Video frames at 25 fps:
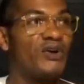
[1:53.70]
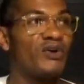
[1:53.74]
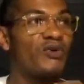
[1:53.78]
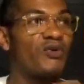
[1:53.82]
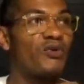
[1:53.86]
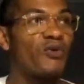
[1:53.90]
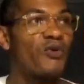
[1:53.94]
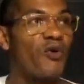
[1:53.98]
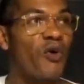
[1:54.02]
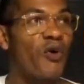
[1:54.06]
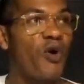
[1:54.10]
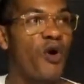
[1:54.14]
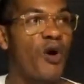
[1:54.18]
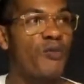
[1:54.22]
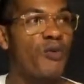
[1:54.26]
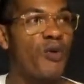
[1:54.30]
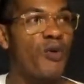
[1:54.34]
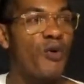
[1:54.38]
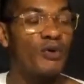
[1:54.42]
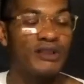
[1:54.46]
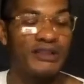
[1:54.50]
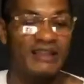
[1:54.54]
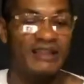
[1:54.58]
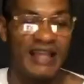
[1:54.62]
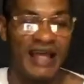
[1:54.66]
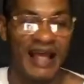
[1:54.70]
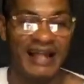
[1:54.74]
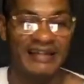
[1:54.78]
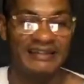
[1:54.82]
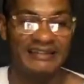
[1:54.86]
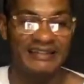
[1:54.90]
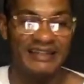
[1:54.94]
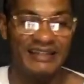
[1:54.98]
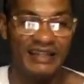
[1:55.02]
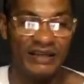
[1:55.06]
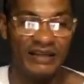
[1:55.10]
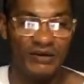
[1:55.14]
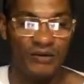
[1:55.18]
cómo
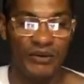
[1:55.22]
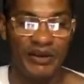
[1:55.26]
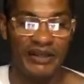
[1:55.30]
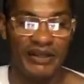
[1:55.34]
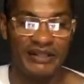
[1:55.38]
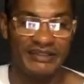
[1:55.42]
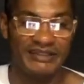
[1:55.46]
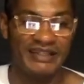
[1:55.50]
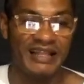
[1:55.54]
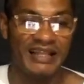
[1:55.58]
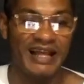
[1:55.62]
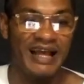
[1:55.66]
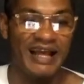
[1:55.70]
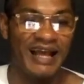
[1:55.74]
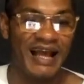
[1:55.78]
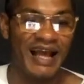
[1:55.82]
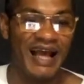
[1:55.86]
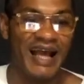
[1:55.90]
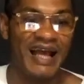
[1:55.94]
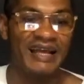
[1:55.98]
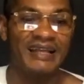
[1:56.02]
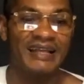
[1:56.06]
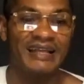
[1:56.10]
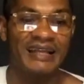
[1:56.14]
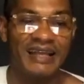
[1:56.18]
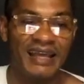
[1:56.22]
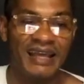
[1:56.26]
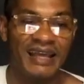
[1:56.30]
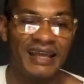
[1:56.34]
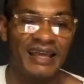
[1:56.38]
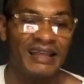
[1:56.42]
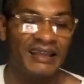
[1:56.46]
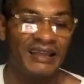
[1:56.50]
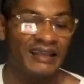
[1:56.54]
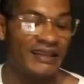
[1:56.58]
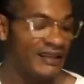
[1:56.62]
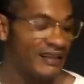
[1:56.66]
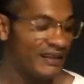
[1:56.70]
darse de cuenta a
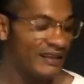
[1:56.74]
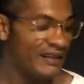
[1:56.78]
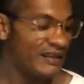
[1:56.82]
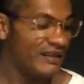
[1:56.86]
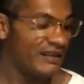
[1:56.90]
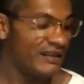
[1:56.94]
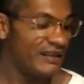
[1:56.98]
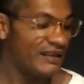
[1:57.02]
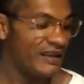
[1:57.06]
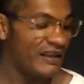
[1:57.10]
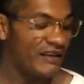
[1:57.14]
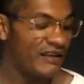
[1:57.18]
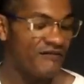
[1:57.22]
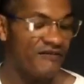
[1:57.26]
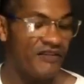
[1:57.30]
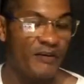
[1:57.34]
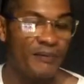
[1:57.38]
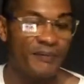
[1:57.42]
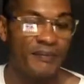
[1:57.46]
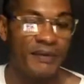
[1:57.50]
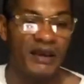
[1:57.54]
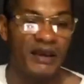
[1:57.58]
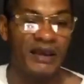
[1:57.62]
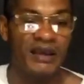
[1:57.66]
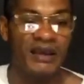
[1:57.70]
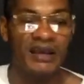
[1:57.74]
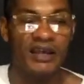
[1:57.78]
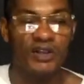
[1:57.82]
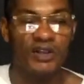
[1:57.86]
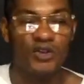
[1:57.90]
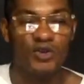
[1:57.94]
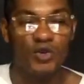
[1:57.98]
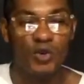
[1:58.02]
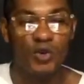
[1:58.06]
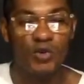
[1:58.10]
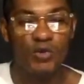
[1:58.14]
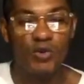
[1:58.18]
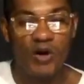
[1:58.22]
qué FP
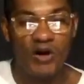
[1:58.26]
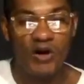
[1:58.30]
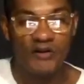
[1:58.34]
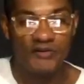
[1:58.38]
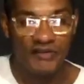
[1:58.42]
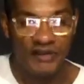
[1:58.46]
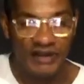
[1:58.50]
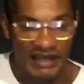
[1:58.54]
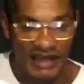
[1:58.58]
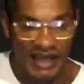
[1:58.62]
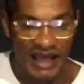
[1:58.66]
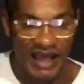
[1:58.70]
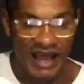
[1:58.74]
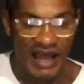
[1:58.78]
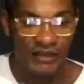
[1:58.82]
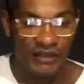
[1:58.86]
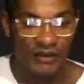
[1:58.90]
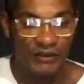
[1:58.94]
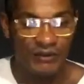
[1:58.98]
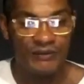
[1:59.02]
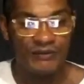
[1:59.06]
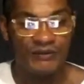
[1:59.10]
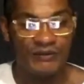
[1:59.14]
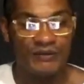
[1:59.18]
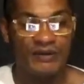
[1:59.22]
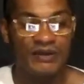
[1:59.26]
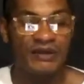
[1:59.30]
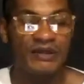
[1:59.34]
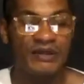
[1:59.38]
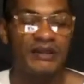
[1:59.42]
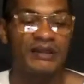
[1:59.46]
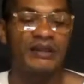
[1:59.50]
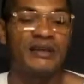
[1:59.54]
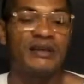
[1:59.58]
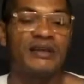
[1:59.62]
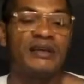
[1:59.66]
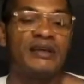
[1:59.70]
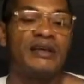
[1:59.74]
estuvo afiliado
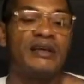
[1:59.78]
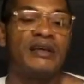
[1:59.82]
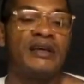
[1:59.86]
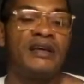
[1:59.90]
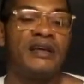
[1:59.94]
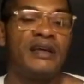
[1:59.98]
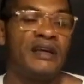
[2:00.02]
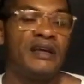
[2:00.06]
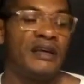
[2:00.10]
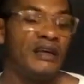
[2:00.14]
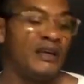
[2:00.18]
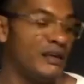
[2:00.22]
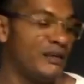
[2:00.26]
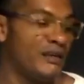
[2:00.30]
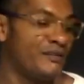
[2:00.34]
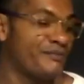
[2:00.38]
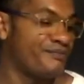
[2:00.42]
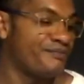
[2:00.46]
y